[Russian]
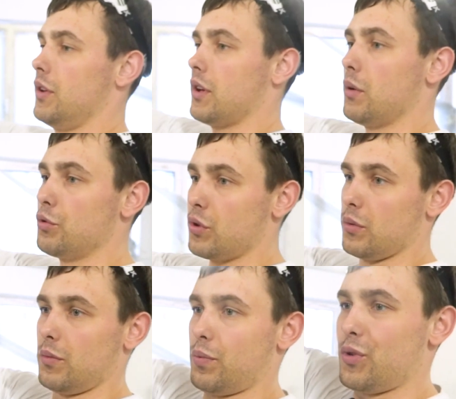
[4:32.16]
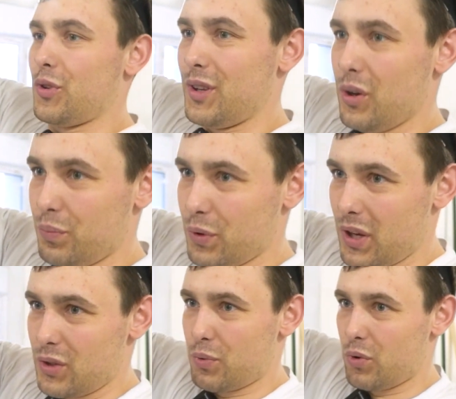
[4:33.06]
Я к тому, что просто я вот
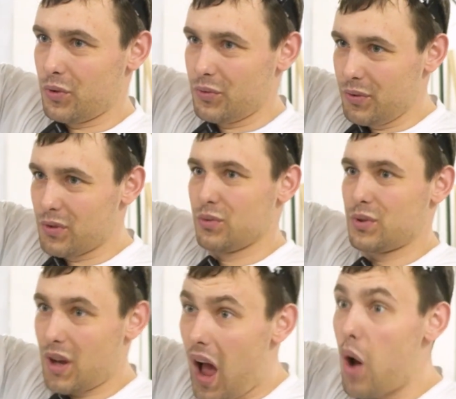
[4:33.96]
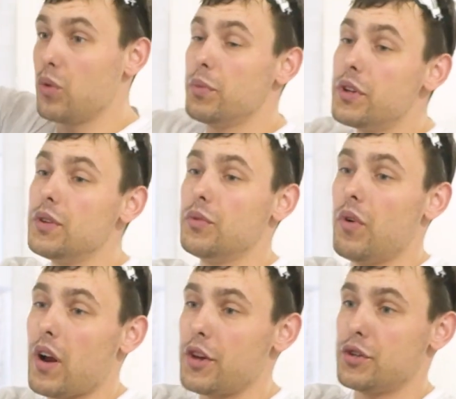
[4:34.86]
пытаюсь профиль вывернуть, а он, блин, не
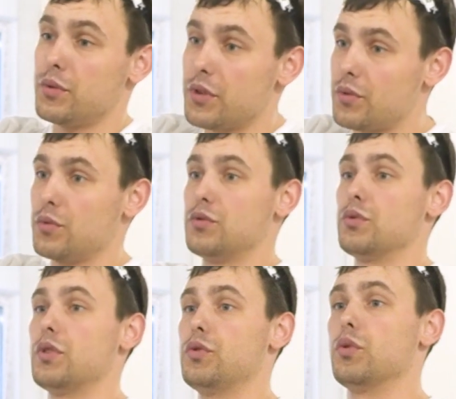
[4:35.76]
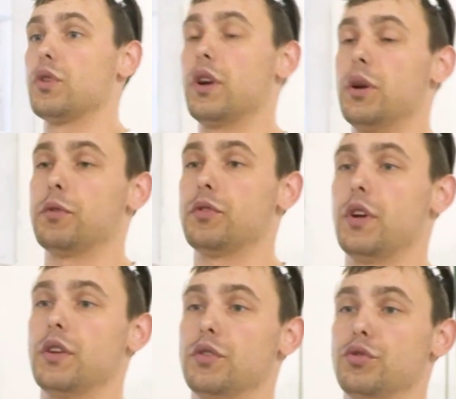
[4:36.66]
выворачивается. То есть он настолько крепко
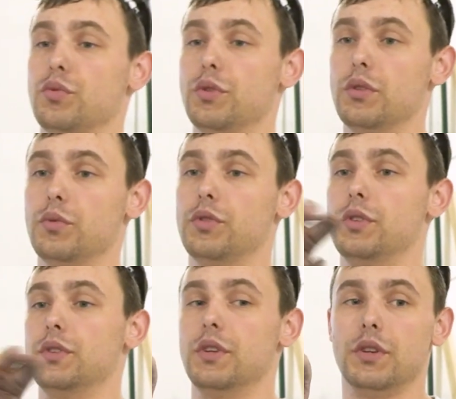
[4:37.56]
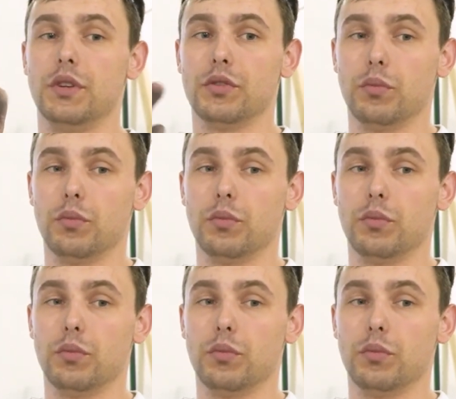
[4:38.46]
стоит за счет вот этого соединения и